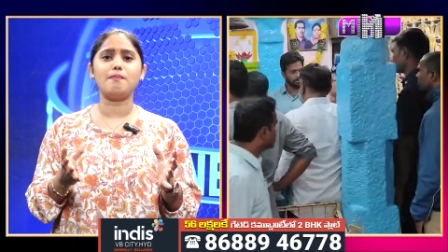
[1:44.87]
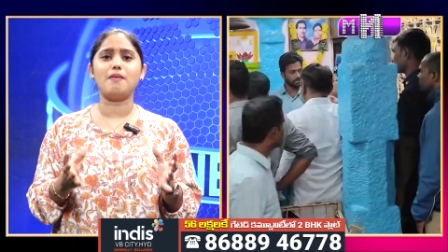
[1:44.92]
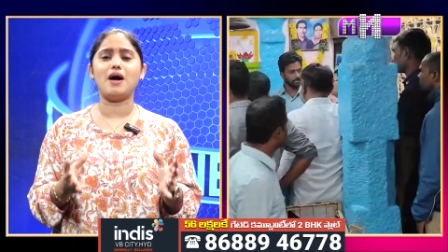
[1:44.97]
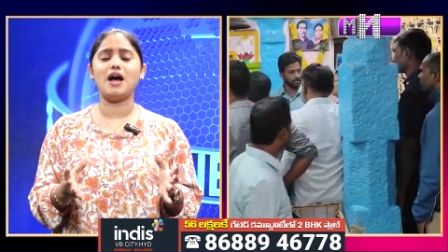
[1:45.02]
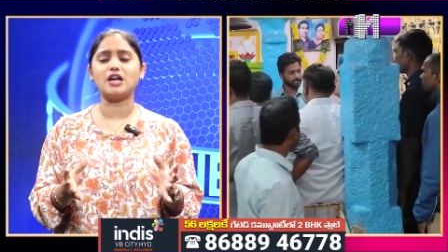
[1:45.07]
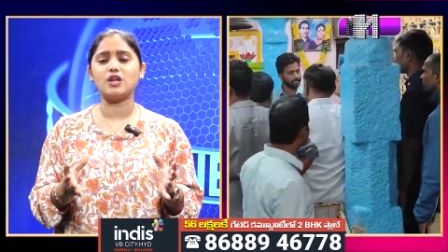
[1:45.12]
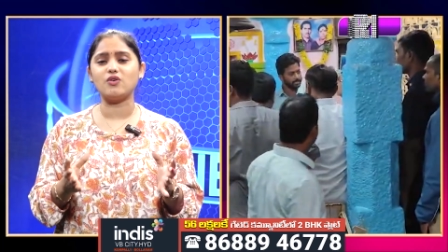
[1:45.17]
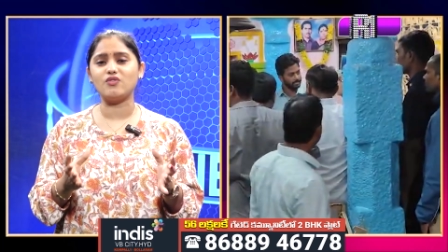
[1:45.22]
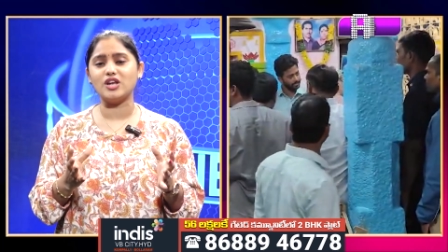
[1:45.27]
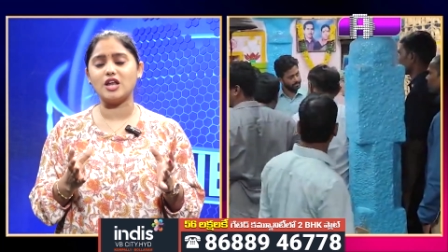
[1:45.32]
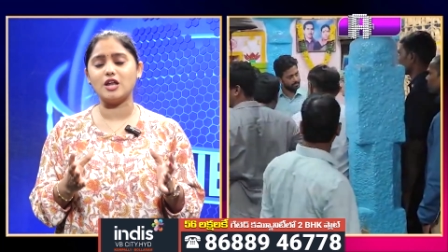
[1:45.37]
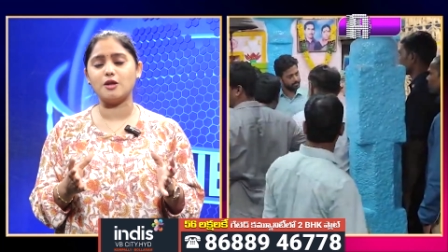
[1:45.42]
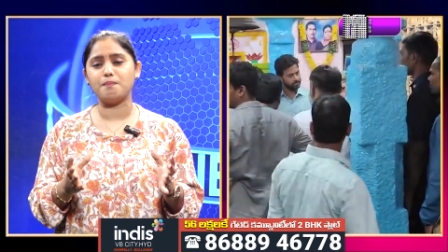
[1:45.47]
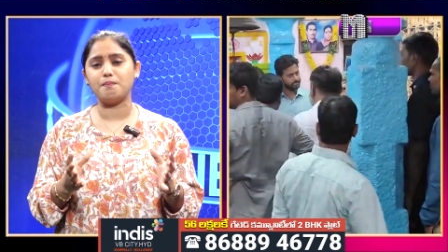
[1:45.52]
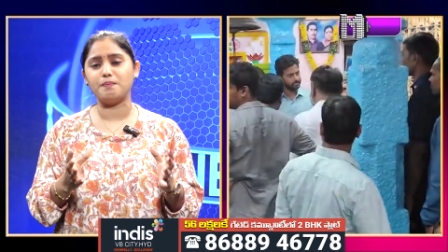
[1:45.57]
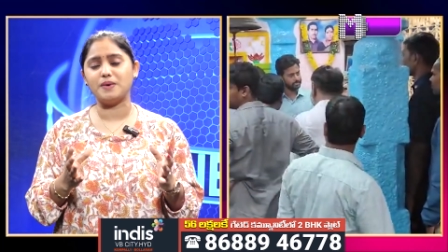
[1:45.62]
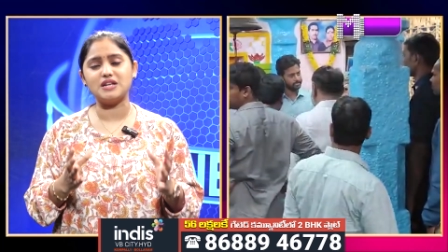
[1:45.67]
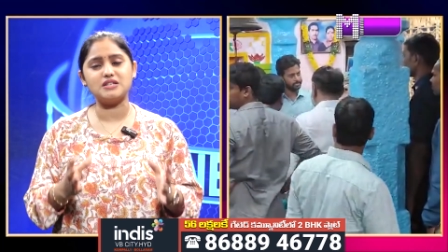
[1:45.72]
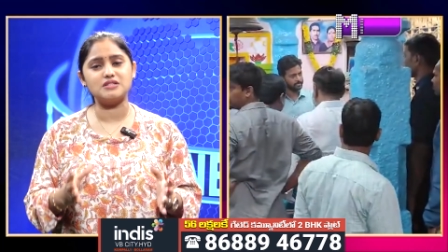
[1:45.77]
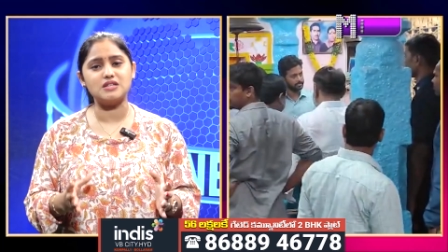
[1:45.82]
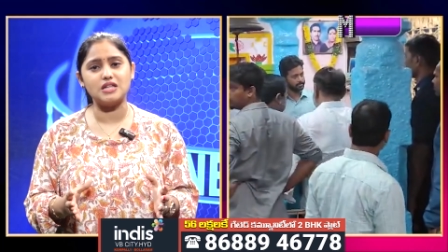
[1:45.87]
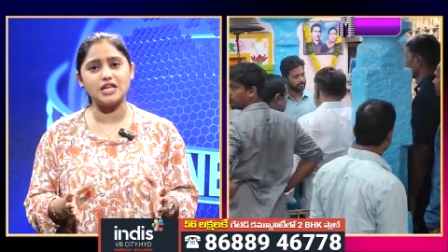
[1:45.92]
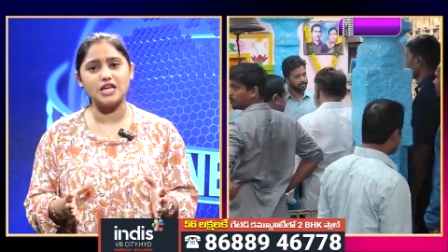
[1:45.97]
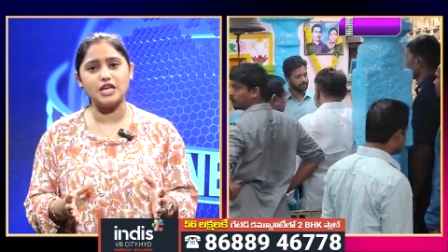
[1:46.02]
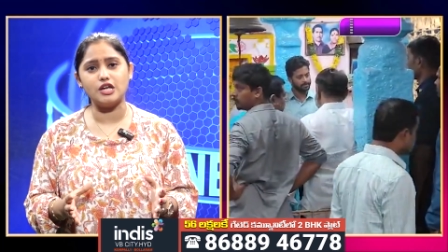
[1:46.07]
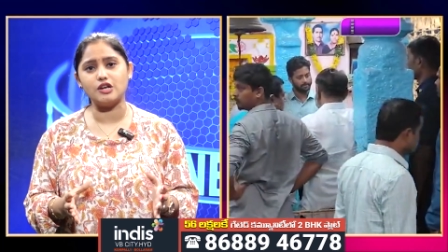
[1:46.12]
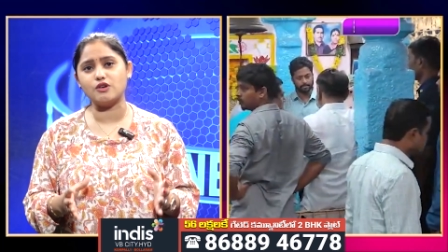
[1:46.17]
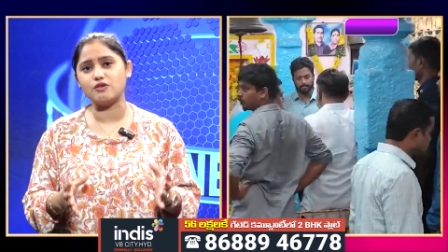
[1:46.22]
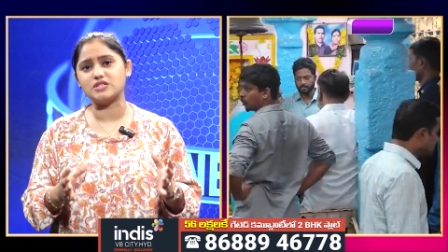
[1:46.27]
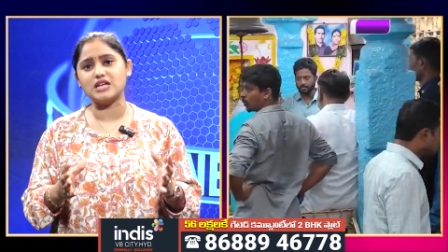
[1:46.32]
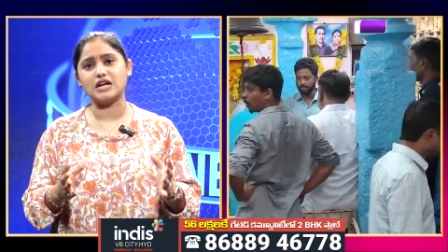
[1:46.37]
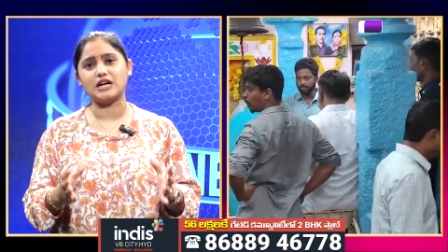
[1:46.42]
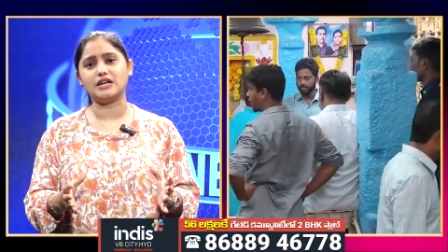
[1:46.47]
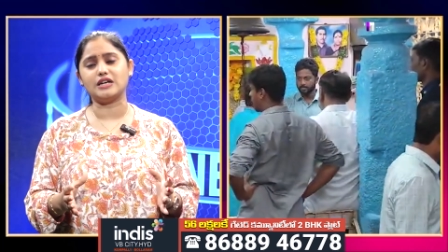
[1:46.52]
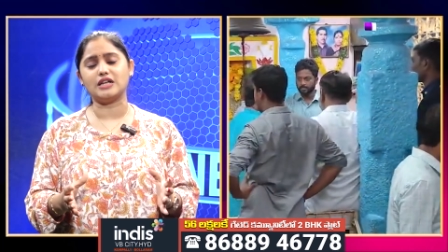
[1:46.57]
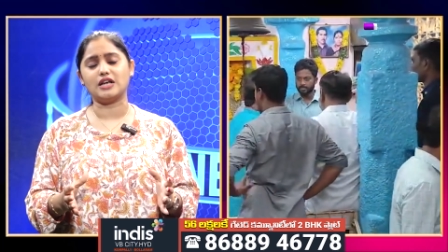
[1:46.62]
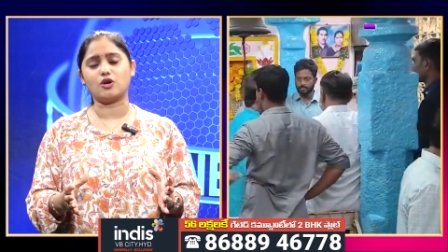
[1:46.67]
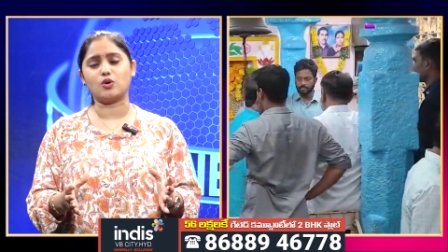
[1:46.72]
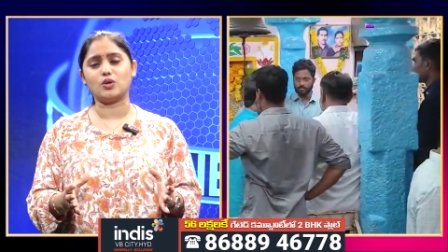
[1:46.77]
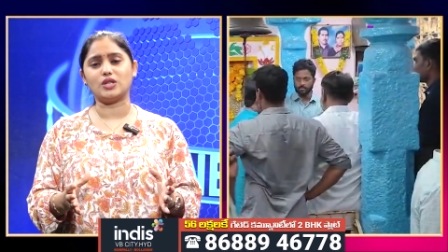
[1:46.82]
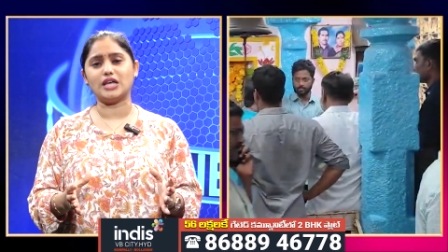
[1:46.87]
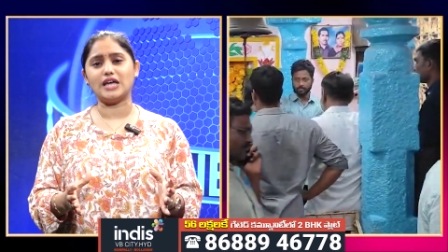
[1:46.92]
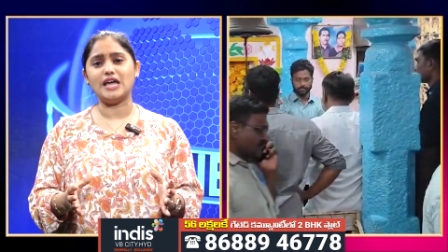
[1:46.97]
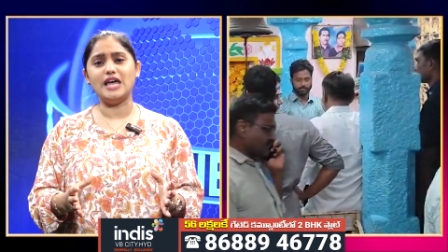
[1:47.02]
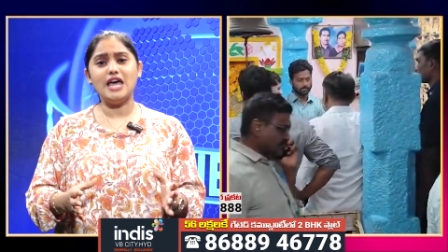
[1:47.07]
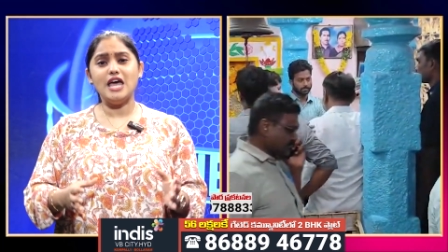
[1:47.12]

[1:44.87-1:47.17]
మాట వినని పరిస్థితి ఈరోజు అక్కడ నెలకొంది